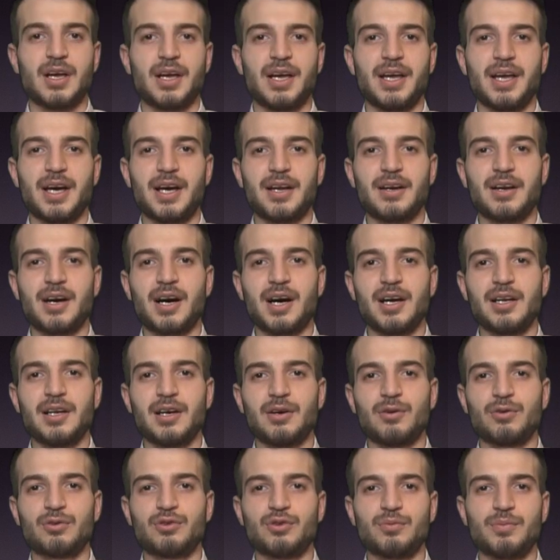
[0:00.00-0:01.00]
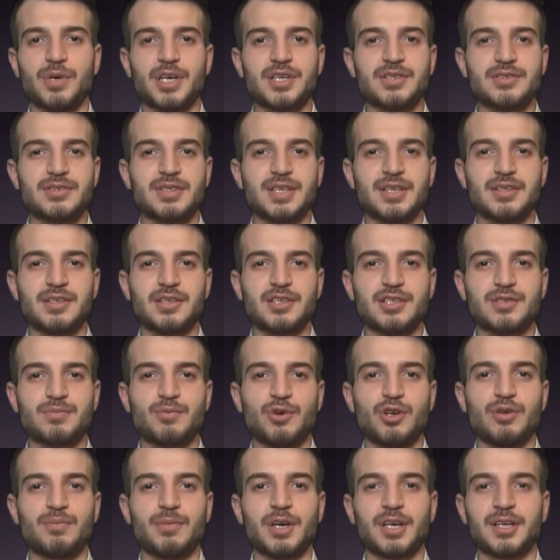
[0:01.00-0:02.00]
Eğer hala okumak istediğiniz
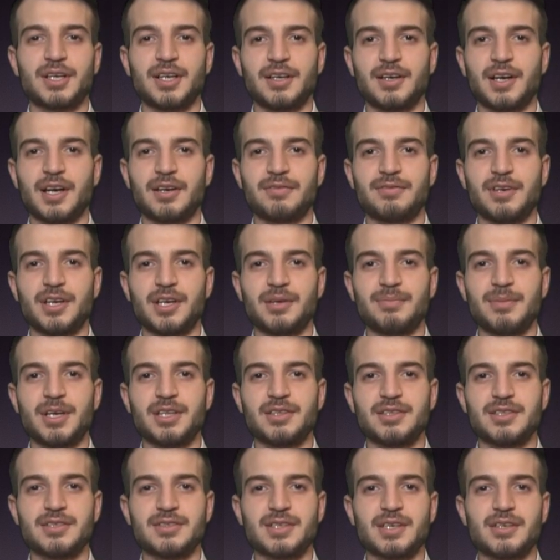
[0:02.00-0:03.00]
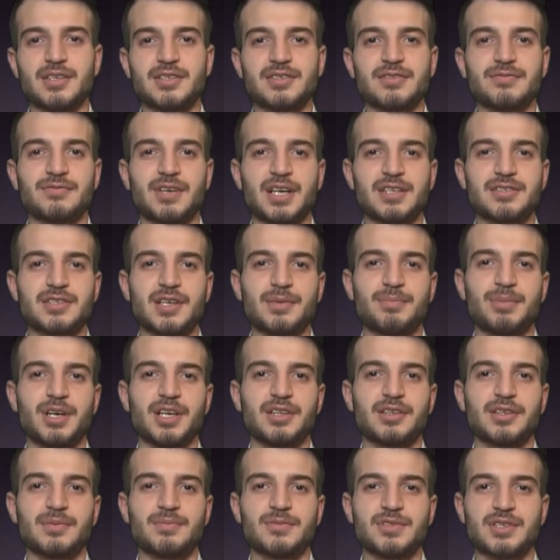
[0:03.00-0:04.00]
bölüme karar veremediyseniz WhatsApp
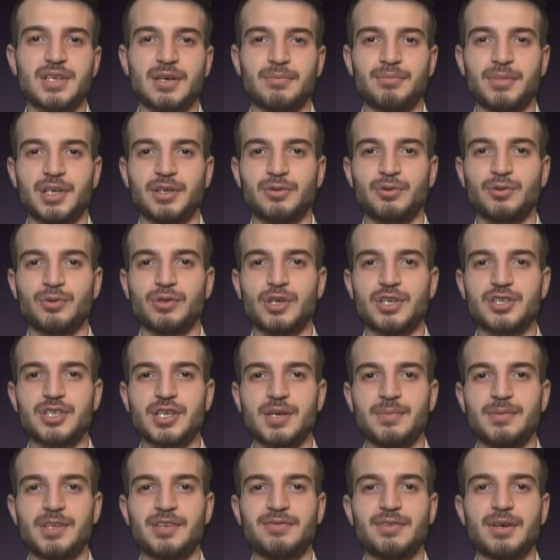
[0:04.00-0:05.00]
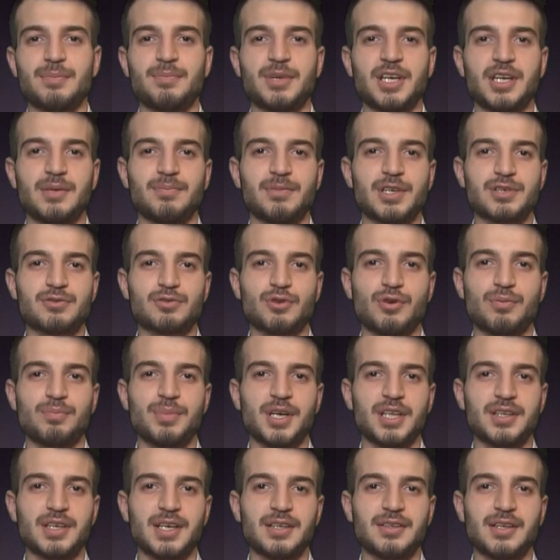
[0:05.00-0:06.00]
hattımızdan bana ulaşabilir ve benimle
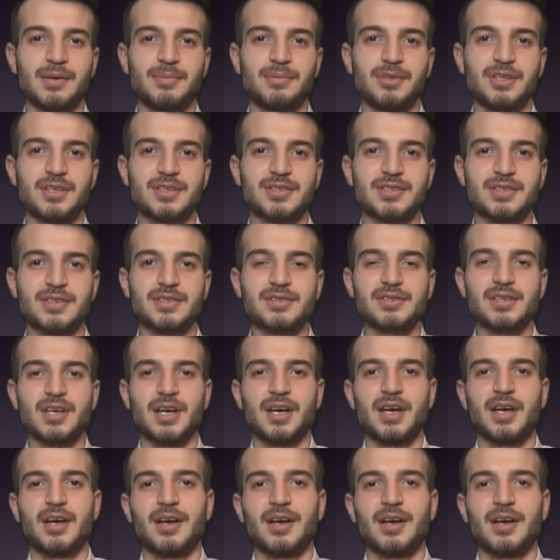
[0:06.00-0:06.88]
sohbet edebilirsiniz.